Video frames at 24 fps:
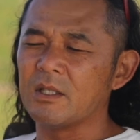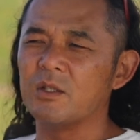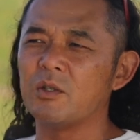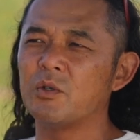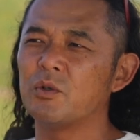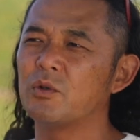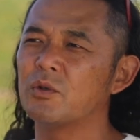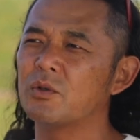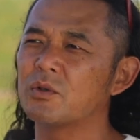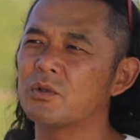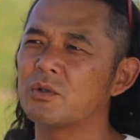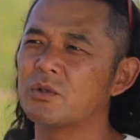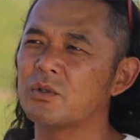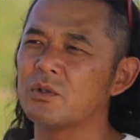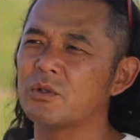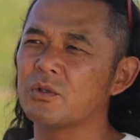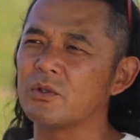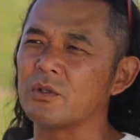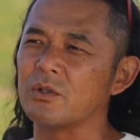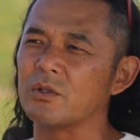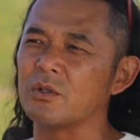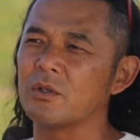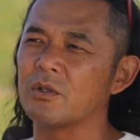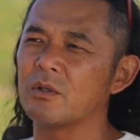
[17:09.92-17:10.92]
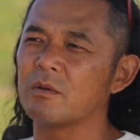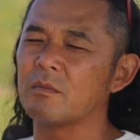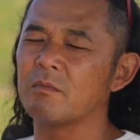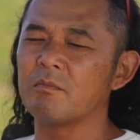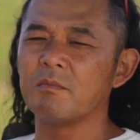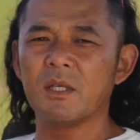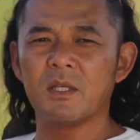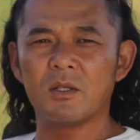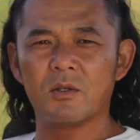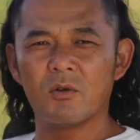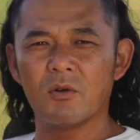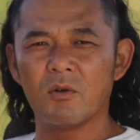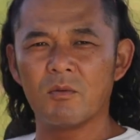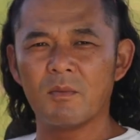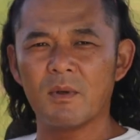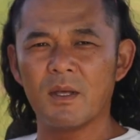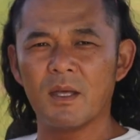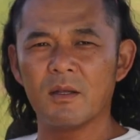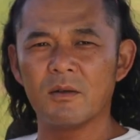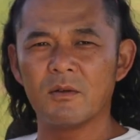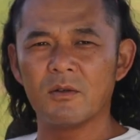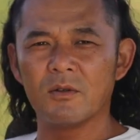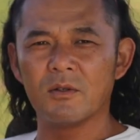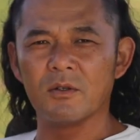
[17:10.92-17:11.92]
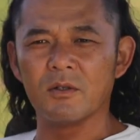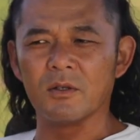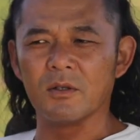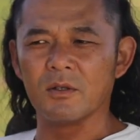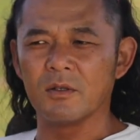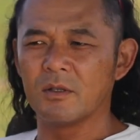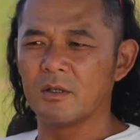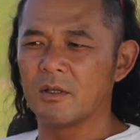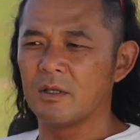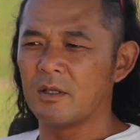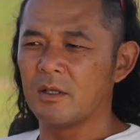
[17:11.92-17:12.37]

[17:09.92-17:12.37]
許す、認める、